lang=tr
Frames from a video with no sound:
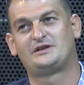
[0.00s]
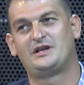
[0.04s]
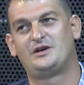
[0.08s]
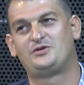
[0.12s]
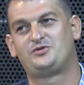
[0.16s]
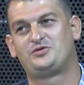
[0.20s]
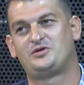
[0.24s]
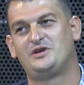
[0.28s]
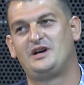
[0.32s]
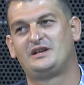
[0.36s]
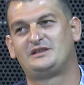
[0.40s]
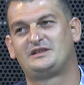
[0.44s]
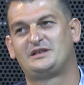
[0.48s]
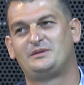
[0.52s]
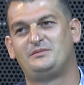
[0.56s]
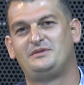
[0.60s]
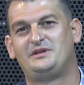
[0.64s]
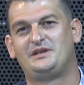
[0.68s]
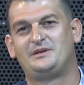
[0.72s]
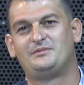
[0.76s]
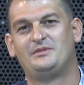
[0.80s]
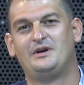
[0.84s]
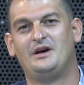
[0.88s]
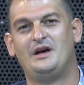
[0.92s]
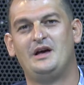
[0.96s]
şu
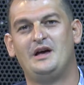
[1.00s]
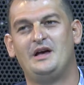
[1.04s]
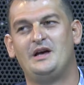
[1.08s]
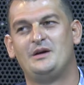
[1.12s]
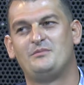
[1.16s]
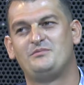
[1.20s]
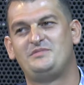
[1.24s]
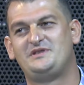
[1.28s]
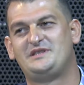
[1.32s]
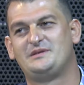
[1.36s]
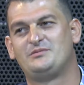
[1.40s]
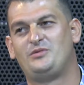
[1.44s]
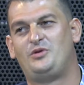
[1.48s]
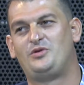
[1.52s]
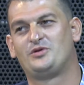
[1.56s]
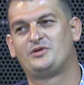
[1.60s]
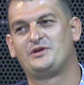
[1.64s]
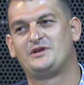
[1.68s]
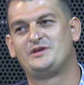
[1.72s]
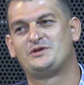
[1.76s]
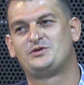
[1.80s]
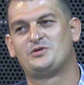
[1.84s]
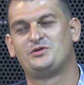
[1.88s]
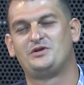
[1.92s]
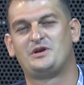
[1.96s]
aktarabilirim. Bizim
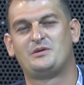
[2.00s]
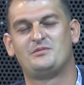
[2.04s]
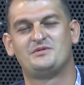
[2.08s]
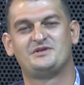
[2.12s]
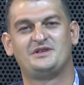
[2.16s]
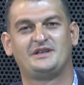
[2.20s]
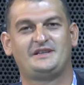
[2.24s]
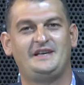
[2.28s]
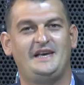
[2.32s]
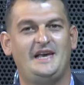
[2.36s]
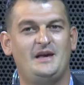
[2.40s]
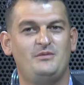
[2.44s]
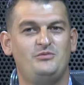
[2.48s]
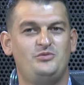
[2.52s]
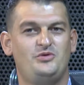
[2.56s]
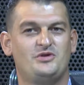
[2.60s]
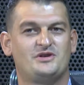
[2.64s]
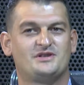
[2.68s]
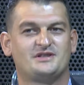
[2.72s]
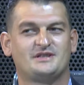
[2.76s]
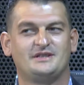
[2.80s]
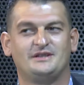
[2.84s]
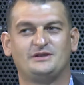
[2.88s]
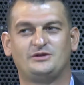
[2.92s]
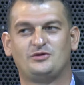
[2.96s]
organizasyonlarımızdaki en büyük
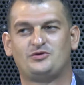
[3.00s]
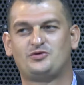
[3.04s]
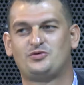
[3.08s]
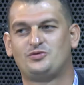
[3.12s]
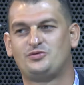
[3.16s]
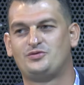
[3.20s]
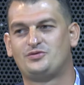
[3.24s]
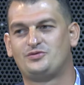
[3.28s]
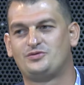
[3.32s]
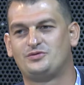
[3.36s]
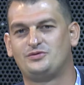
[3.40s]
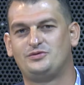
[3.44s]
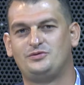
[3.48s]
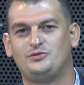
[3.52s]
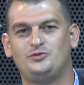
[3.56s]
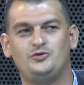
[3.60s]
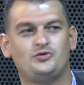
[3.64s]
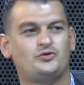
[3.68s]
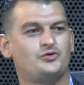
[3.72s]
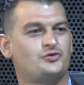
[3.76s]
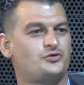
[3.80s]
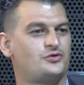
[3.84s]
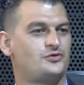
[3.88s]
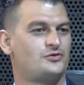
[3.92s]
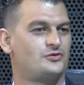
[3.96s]
sıkıntı şudur,
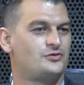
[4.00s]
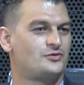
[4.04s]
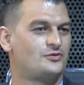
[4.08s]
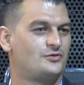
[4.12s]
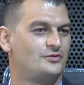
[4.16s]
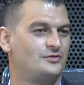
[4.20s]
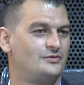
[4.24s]
uykusuzluk